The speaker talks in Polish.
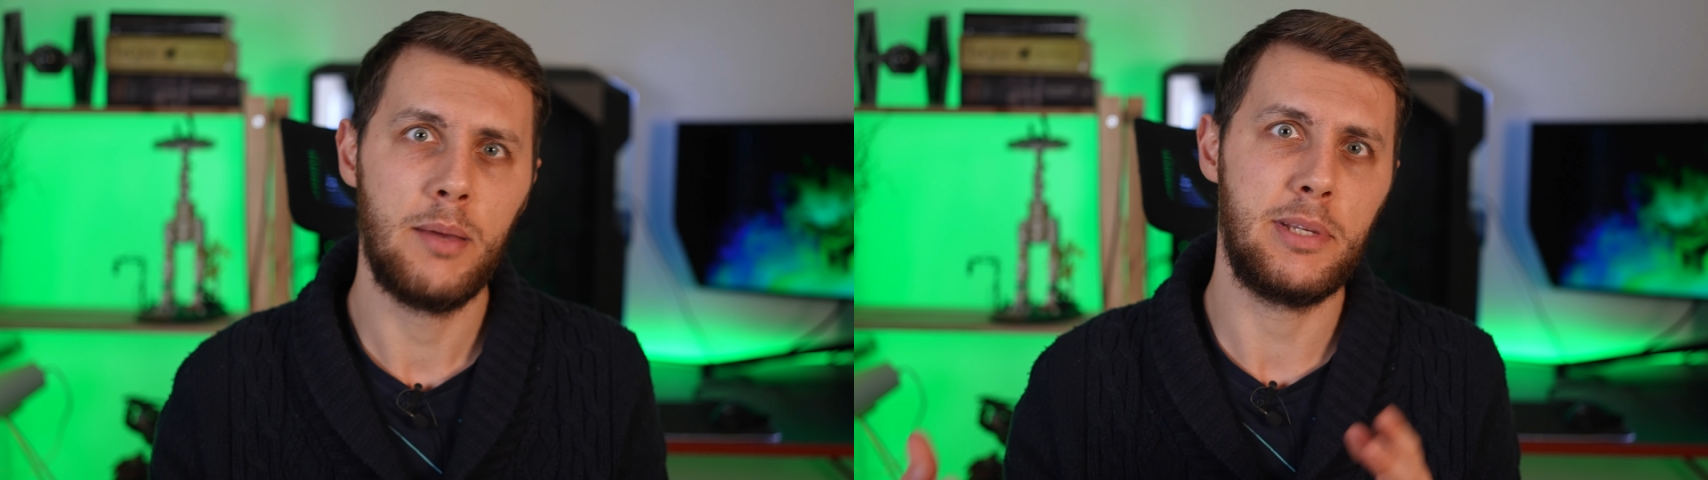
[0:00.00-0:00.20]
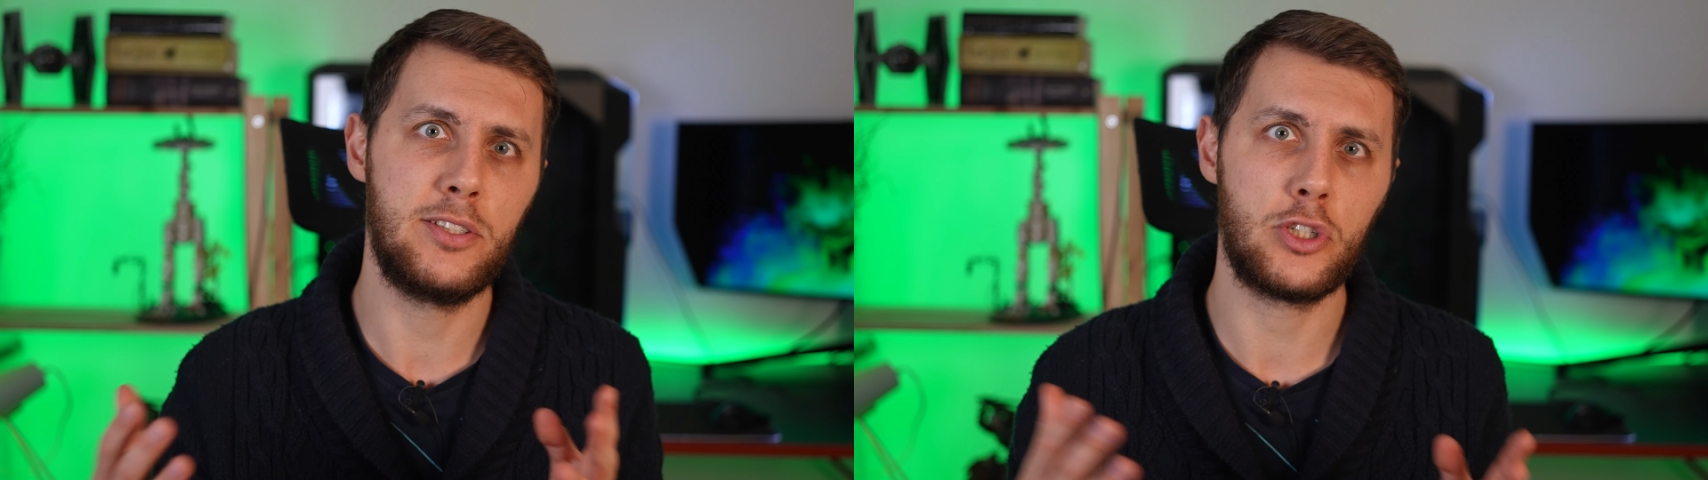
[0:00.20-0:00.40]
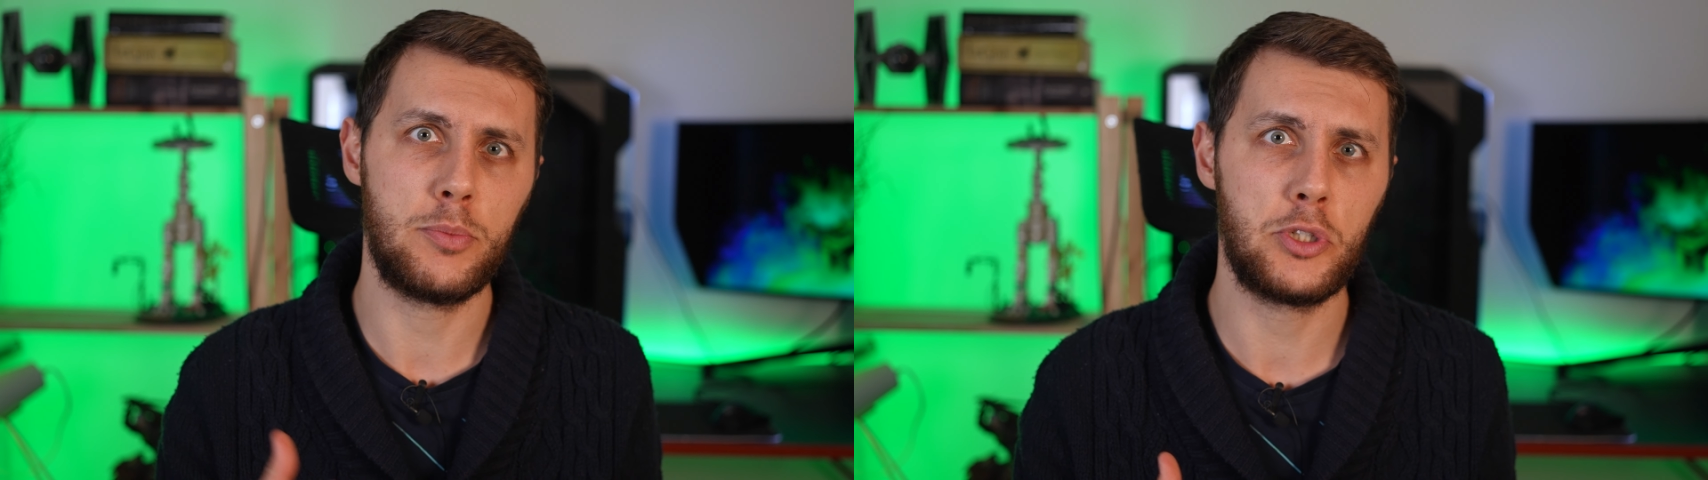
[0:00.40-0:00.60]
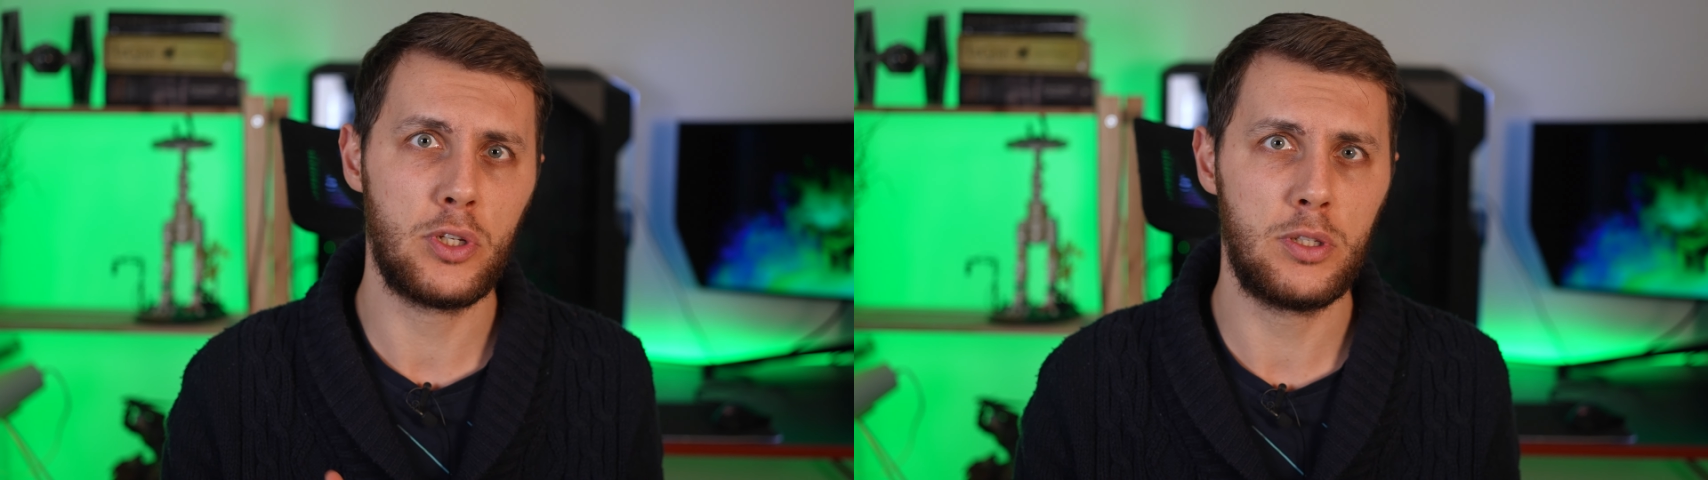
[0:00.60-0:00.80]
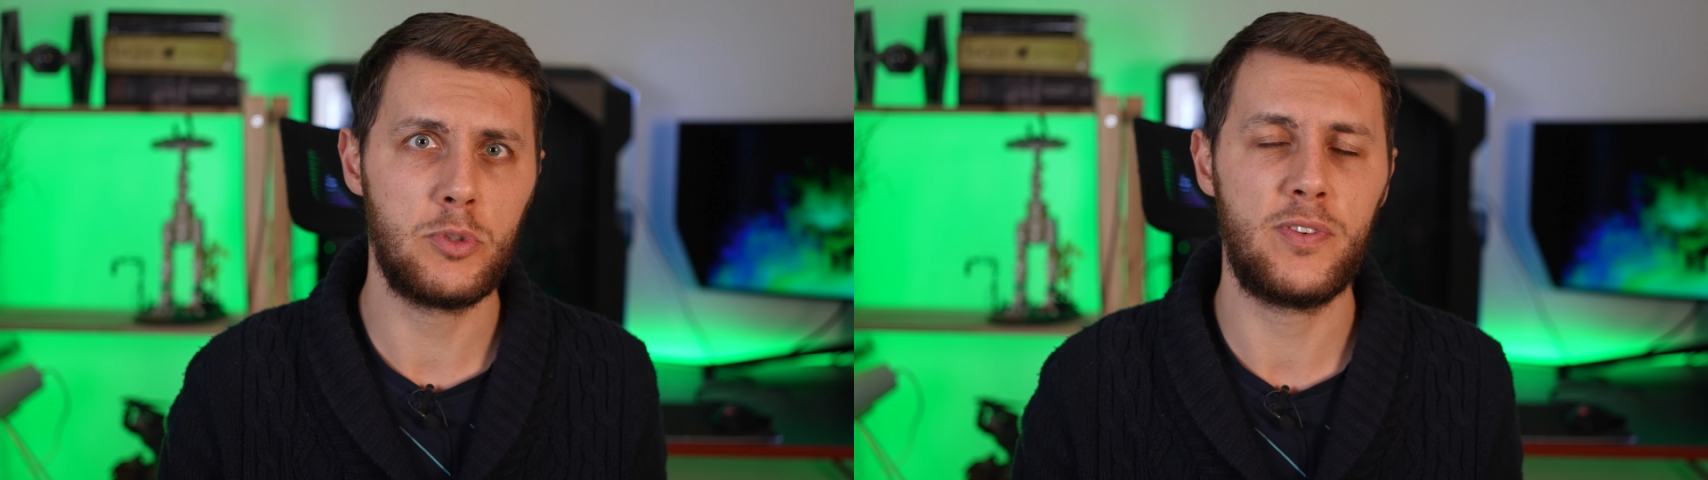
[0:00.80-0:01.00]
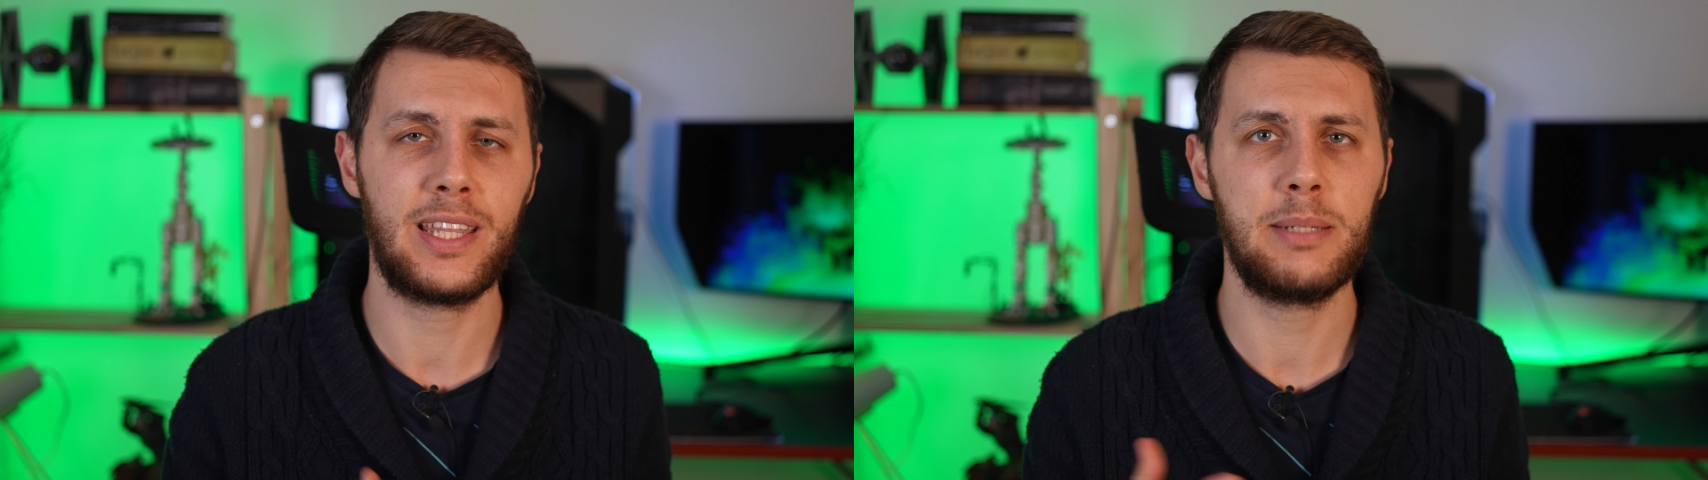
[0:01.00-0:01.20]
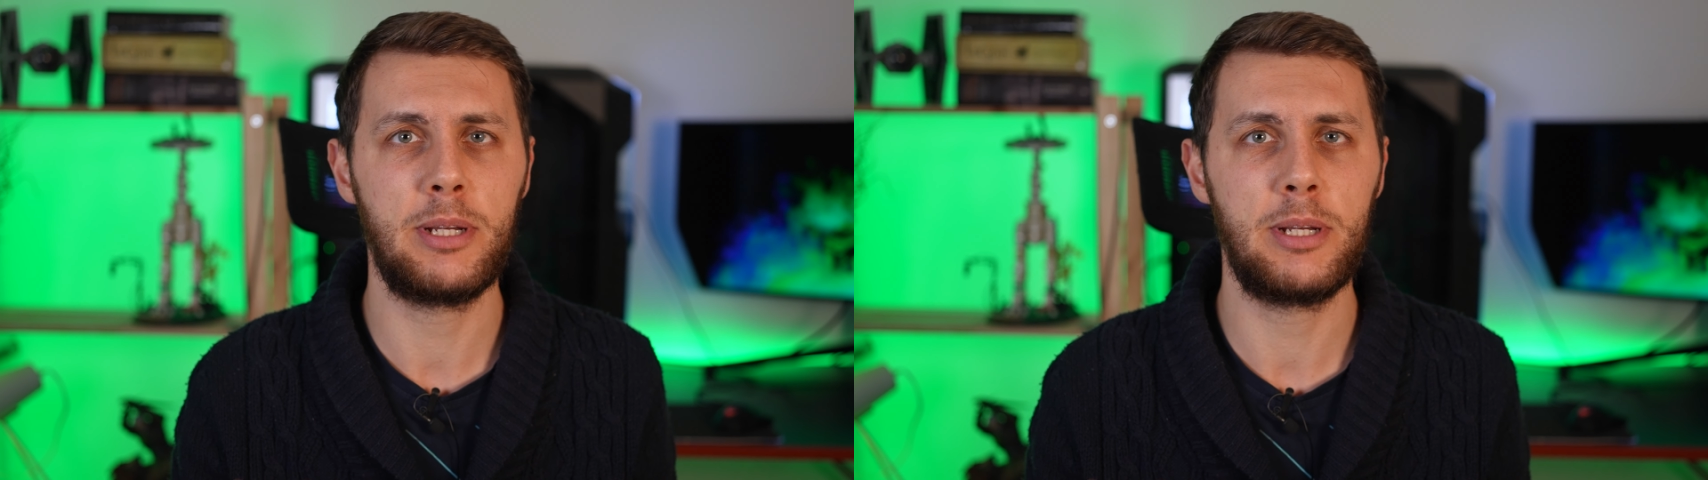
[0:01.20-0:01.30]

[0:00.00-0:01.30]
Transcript: Między 84